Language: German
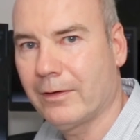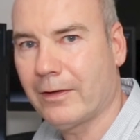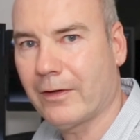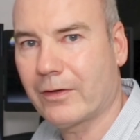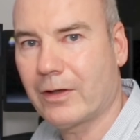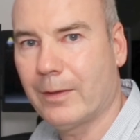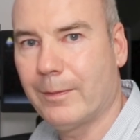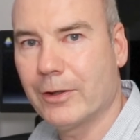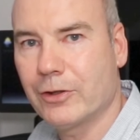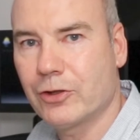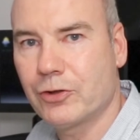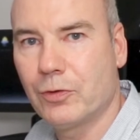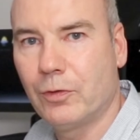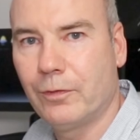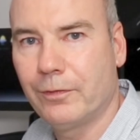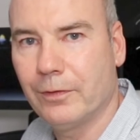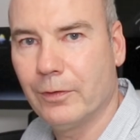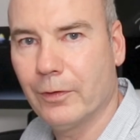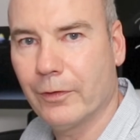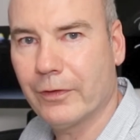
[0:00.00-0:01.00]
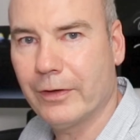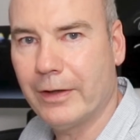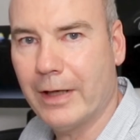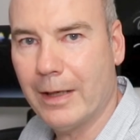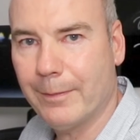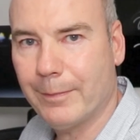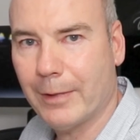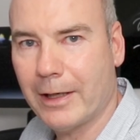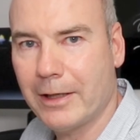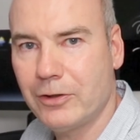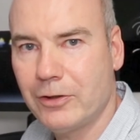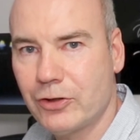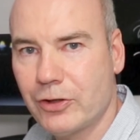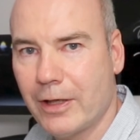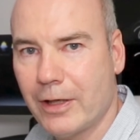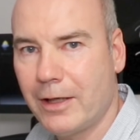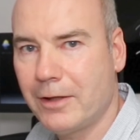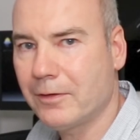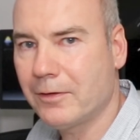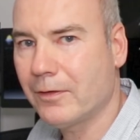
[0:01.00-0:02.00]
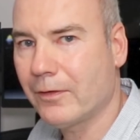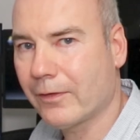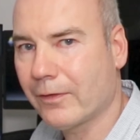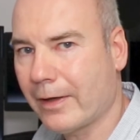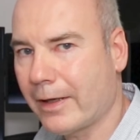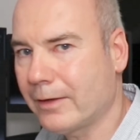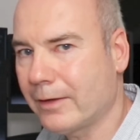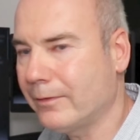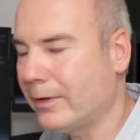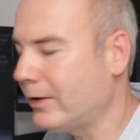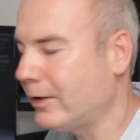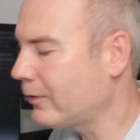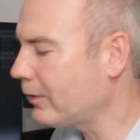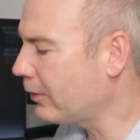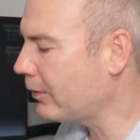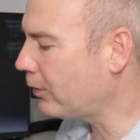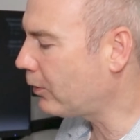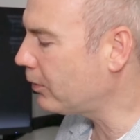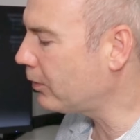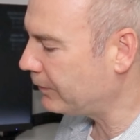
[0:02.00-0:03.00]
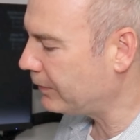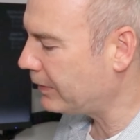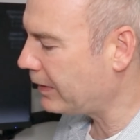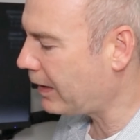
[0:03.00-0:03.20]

Das kann man stufenlos in der App einstellen, zeigen wir hinterher noch.